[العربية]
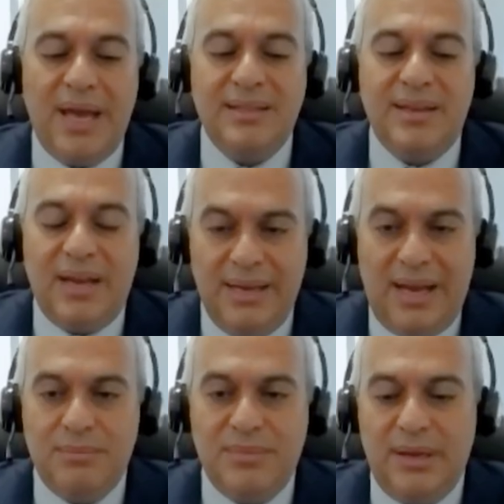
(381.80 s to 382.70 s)
هيدي الناحيه
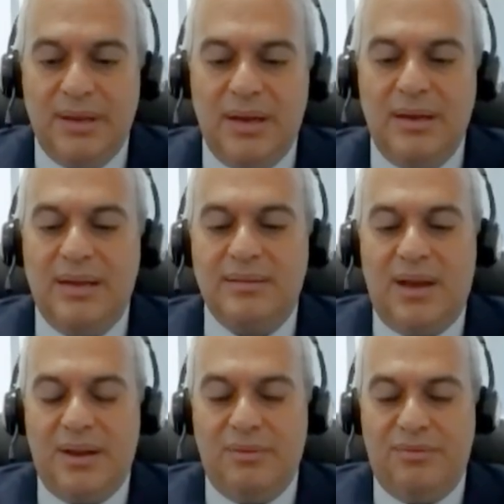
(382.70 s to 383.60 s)
الحمد لله
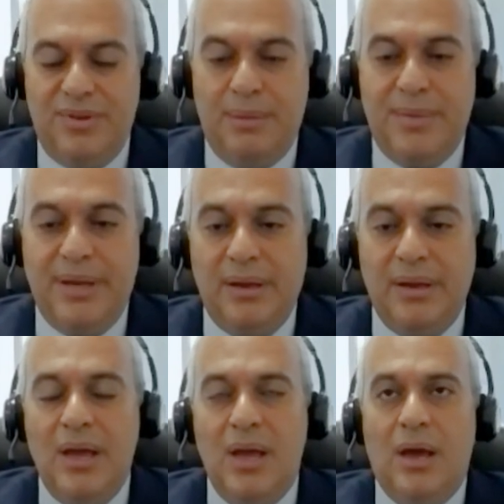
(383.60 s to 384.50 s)
قطعنا فيها منيح
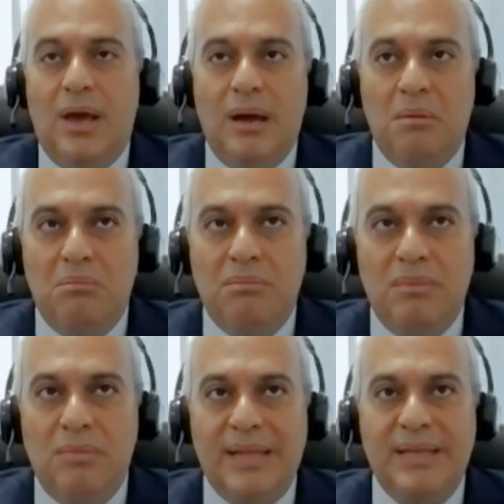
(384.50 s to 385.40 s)
آه،
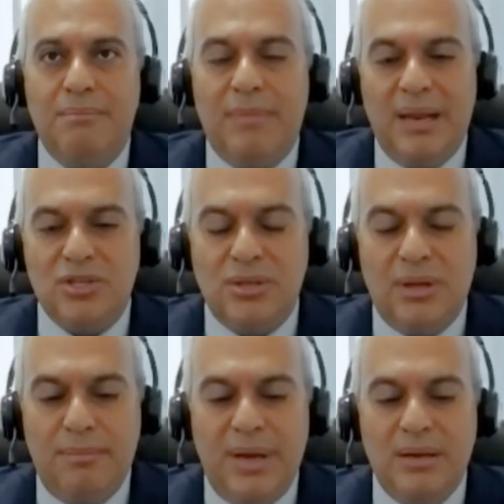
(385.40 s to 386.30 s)
بعدين بلشنا
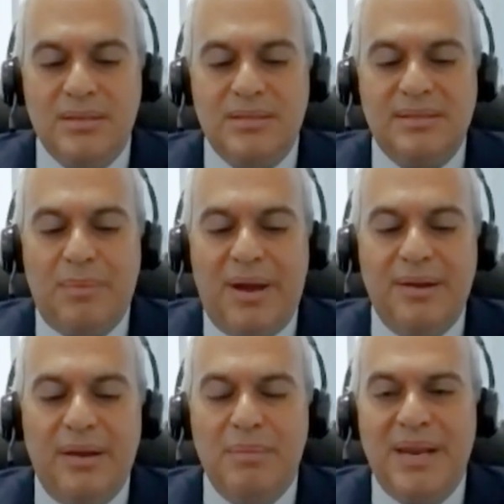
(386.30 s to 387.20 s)
بقصه
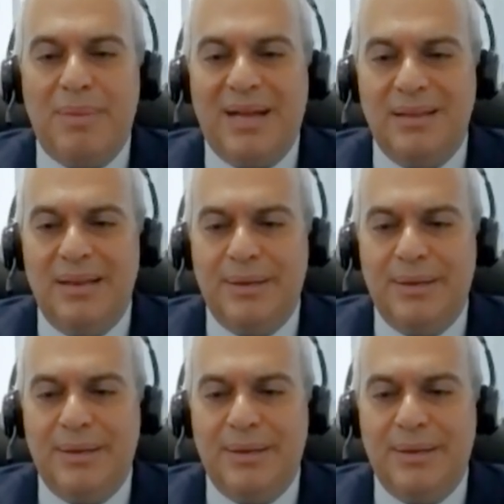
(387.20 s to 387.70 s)
طبعا عملنا بعض